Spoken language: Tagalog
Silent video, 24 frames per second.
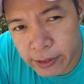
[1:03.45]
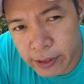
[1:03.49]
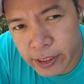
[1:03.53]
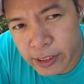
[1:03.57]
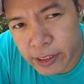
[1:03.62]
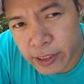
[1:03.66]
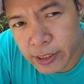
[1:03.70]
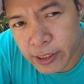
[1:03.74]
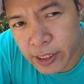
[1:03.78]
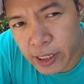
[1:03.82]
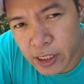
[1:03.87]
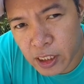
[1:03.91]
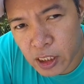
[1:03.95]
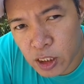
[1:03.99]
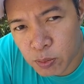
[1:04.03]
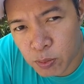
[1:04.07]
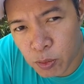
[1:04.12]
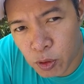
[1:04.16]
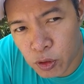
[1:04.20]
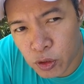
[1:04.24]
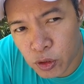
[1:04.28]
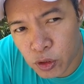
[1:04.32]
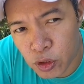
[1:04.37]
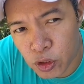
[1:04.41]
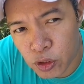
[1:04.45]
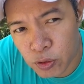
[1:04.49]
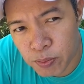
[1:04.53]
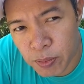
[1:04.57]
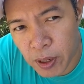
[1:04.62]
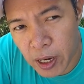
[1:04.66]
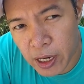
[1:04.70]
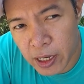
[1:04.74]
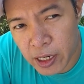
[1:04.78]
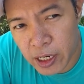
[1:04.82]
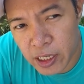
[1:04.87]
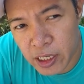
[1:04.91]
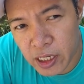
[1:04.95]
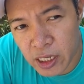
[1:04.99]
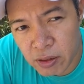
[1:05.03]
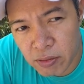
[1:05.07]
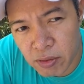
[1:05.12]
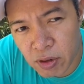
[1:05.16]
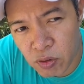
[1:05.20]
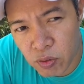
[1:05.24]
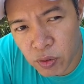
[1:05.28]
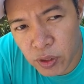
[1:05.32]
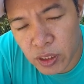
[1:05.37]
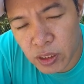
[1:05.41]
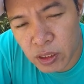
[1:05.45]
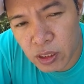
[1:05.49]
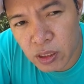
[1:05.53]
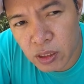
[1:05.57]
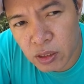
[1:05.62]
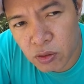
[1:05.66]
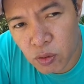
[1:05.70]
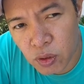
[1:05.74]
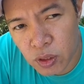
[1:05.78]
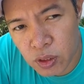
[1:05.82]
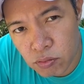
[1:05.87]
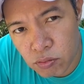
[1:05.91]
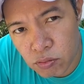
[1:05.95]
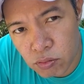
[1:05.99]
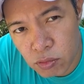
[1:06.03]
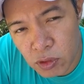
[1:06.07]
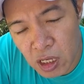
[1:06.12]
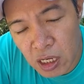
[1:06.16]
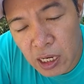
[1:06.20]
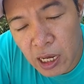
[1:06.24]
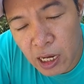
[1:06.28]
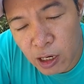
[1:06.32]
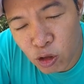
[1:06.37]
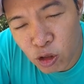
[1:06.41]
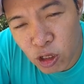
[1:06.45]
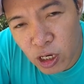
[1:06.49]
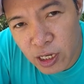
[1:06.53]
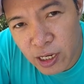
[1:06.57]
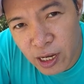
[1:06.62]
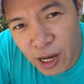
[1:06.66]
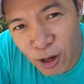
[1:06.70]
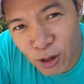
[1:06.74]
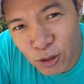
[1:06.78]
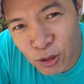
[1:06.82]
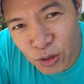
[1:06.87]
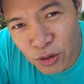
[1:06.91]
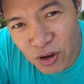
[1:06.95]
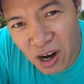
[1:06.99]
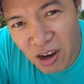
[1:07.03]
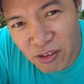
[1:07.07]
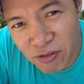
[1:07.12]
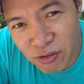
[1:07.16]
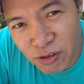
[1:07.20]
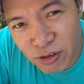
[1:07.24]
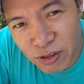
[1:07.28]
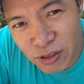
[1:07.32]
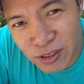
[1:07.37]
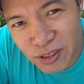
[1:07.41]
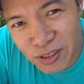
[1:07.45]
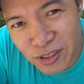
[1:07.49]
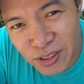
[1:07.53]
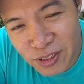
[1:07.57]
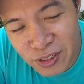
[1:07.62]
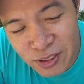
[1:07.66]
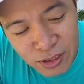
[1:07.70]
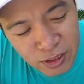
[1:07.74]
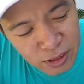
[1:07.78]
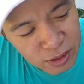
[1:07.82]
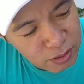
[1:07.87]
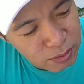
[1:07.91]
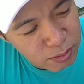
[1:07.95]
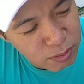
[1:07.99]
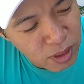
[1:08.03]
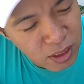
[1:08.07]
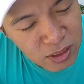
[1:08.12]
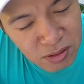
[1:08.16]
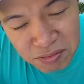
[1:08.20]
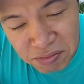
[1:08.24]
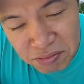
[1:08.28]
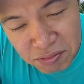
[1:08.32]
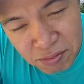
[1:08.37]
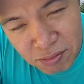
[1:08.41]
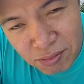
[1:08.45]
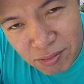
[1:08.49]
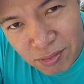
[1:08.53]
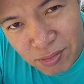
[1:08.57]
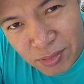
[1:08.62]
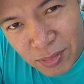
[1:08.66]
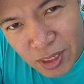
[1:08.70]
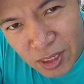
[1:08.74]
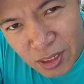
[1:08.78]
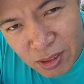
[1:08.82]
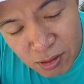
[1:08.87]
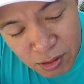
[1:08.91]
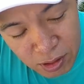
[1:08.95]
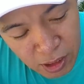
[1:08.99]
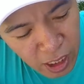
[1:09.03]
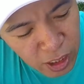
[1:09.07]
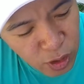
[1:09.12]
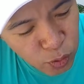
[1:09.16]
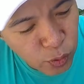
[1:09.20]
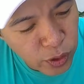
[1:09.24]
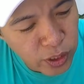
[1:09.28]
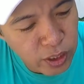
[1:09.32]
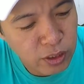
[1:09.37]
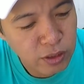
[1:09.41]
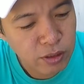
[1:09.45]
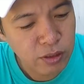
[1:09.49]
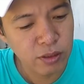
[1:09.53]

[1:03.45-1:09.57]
This is not sponsored para i-giveaway. This was, nanalo talaga ako sa raffle. But, anyway.